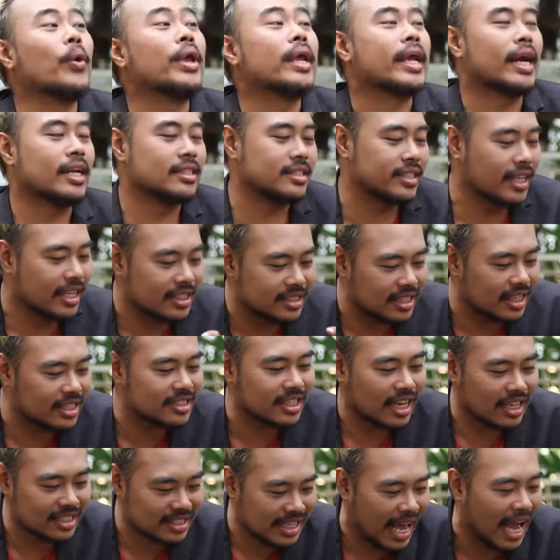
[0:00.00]
คุยกันจริง
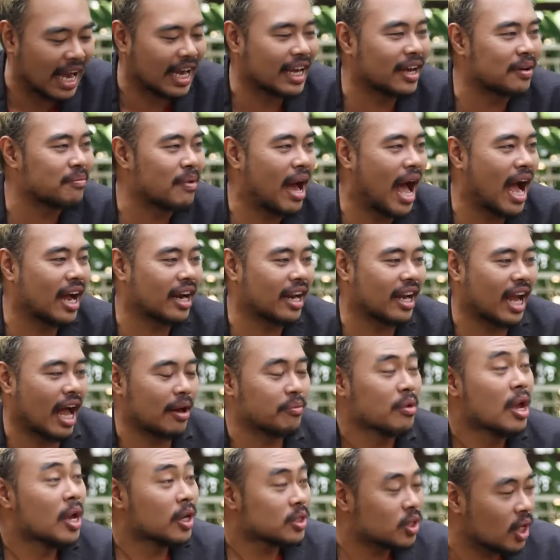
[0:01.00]
ๆ ต่างๆ กันบ้างนะค
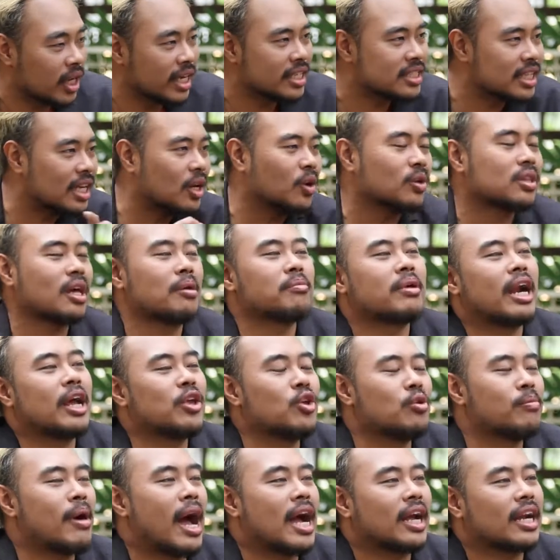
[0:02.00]
รับ ตอนนี้เจโร่ทำอะไร
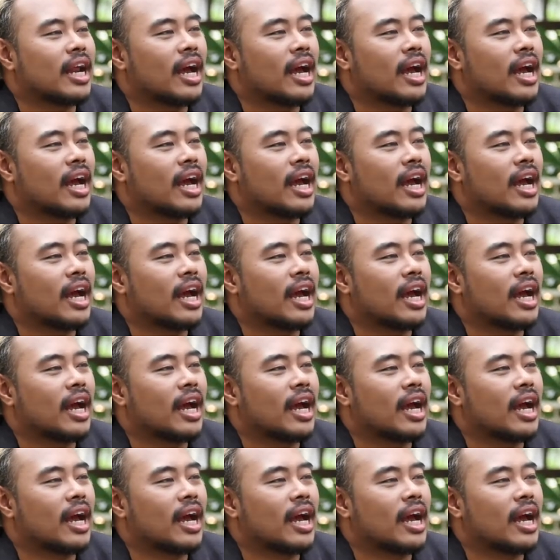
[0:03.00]
อยู่บ้าง